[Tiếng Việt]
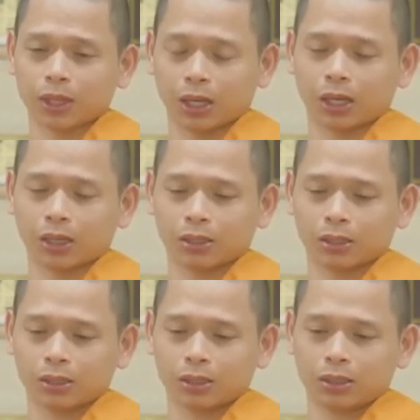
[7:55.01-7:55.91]
à
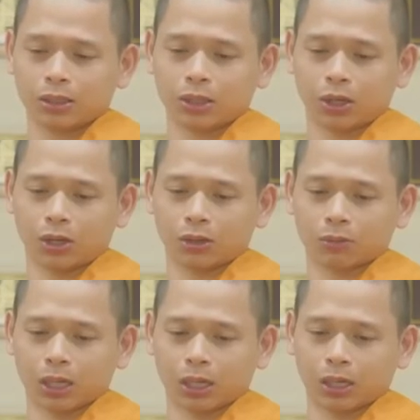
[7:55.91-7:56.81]
chứ còn
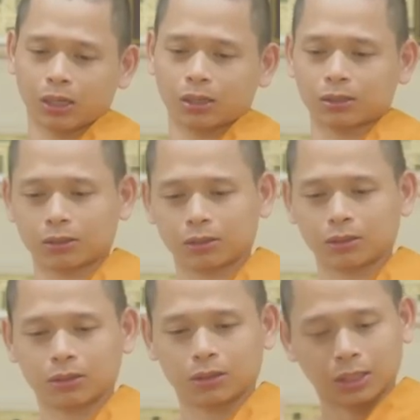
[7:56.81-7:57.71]
mà
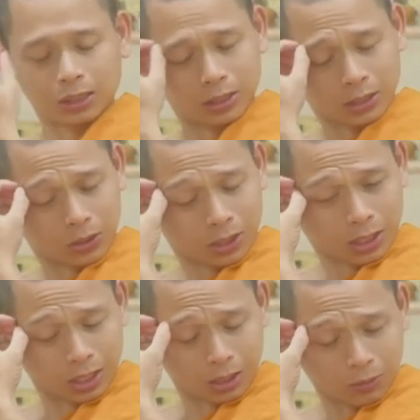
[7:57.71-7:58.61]
đừng có nói
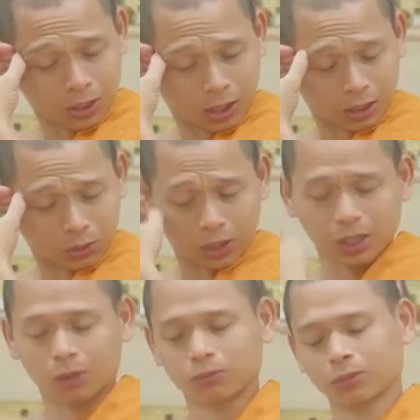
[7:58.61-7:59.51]
là à, ông sư hành
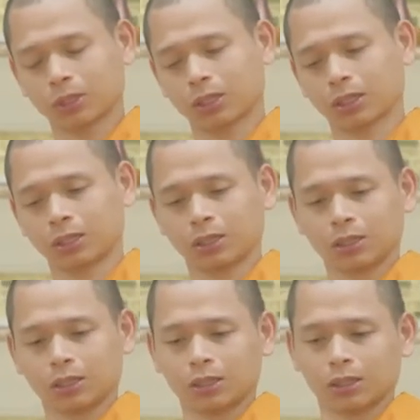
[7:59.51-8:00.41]
tuệ ông
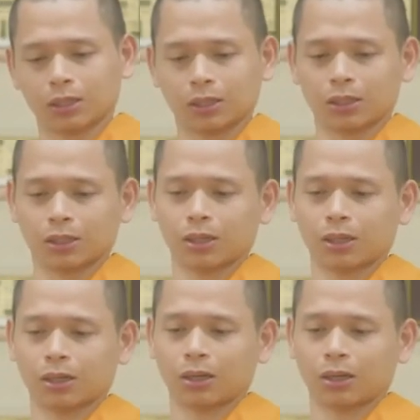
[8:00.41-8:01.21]
à,